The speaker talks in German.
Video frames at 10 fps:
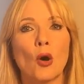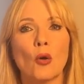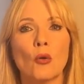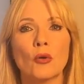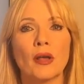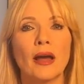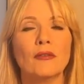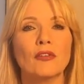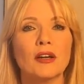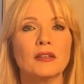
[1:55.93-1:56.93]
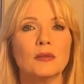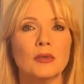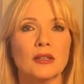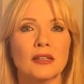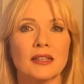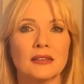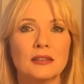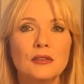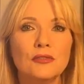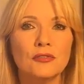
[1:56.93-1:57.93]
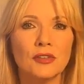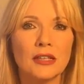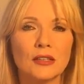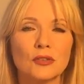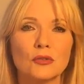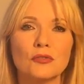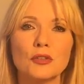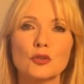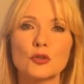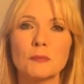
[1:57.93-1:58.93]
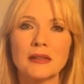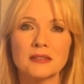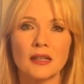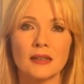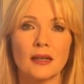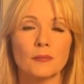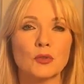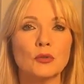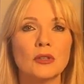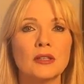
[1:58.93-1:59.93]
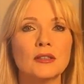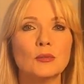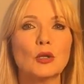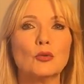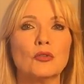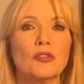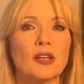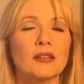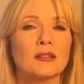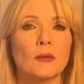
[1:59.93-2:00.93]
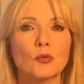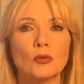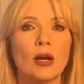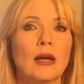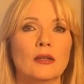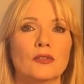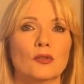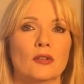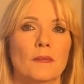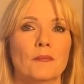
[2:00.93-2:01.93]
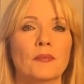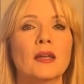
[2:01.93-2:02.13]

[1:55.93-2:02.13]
oder einfach indem ihr kreativ werdet und viel Spaß dran habt oder indem ihr guten Sex habt oder alles zusammen.